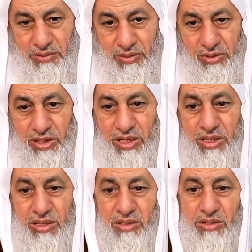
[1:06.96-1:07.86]

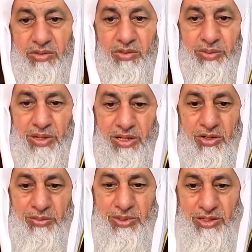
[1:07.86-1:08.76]
وقال
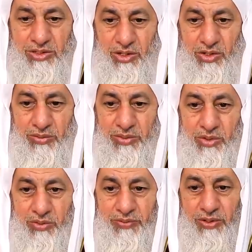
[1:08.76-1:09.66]
سبحانه من يتله
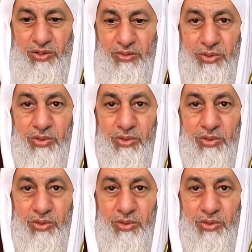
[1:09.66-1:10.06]
منكم فإنه